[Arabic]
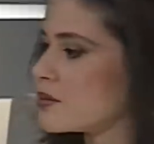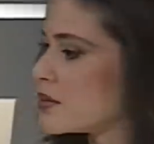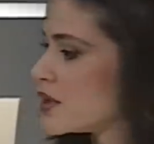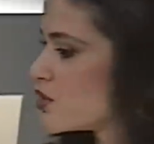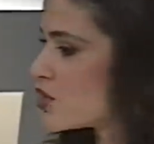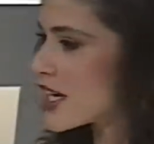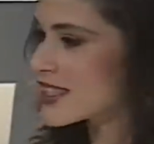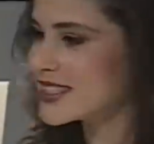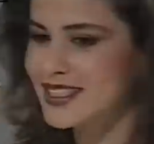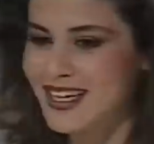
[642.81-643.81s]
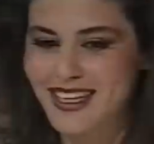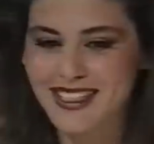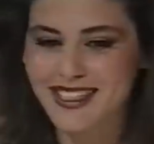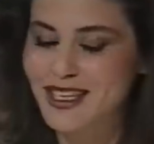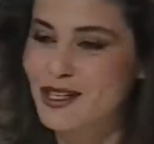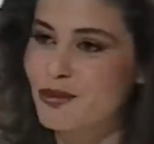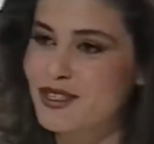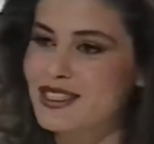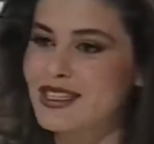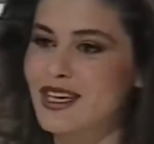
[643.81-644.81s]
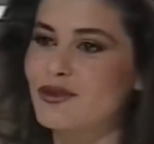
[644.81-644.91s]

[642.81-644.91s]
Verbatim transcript: باشياء كثير هيك صغيره وبسيطه